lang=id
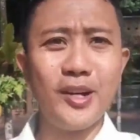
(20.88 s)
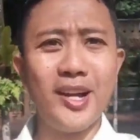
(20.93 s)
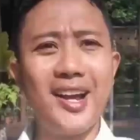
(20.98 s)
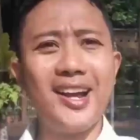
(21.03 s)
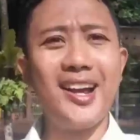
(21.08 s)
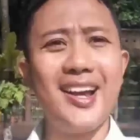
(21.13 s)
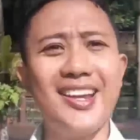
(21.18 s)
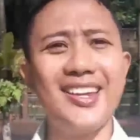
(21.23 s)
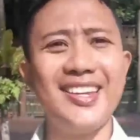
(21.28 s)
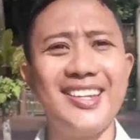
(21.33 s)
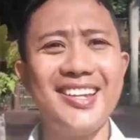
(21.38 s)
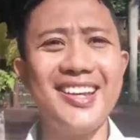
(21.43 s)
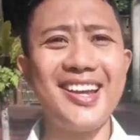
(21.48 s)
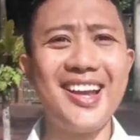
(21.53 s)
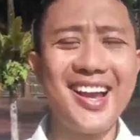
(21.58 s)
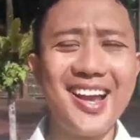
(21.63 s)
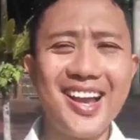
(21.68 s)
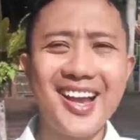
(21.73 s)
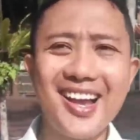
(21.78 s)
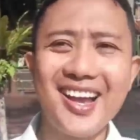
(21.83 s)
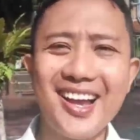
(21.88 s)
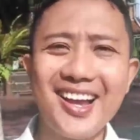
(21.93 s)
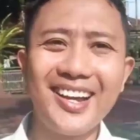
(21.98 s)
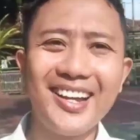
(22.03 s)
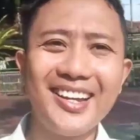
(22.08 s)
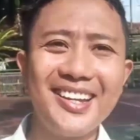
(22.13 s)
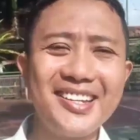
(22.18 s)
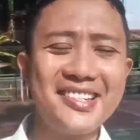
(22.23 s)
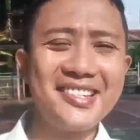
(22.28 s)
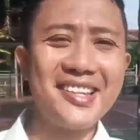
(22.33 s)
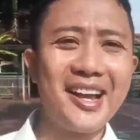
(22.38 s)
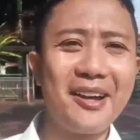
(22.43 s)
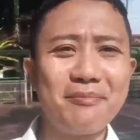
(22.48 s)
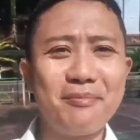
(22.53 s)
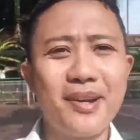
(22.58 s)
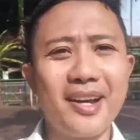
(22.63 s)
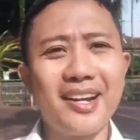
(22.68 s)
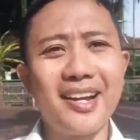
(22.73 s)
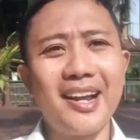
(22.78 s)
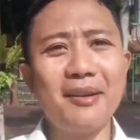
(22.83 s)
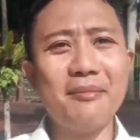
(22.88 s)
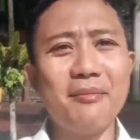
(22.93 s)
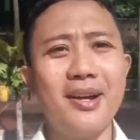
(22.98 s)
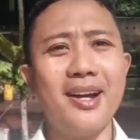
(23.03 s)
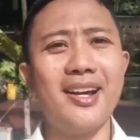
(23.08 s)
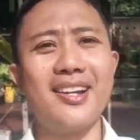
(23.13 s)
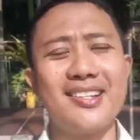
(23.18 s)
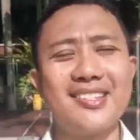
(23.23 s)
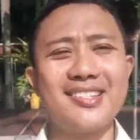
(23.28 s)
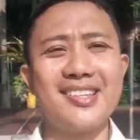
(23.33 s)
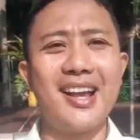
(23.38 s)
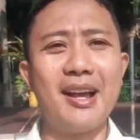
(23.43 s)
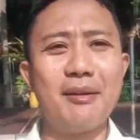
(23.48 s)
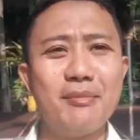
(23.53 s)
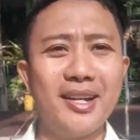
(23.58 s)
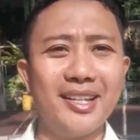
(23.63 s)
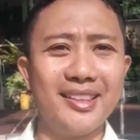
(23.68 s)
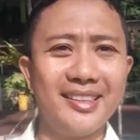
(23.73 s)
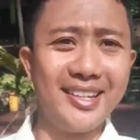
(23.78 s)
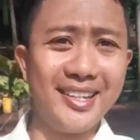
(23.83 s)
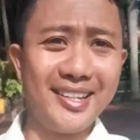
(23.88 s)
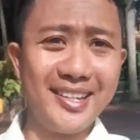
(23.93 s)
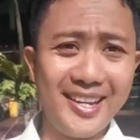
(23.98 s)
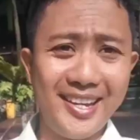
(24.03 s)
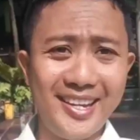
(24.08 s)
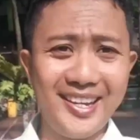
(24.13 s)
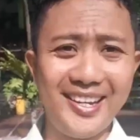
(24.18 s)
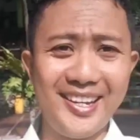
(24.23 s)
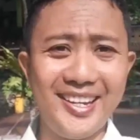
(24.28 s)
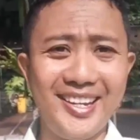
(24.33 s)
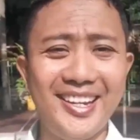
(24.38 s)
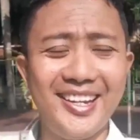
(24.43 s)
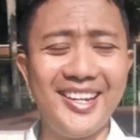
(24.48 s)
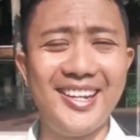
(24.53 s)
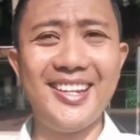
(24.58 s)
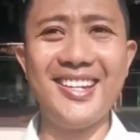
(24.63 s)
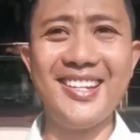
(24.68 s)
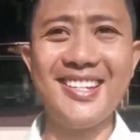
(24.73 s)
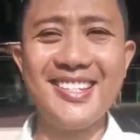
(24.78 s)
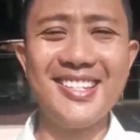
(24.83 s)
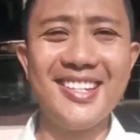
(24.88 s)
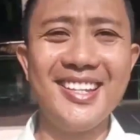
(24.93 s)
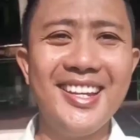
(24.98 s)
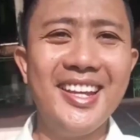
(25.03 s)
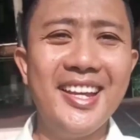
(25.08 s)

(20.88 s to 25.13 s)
Hai guys, apa kabar sahabat GGS?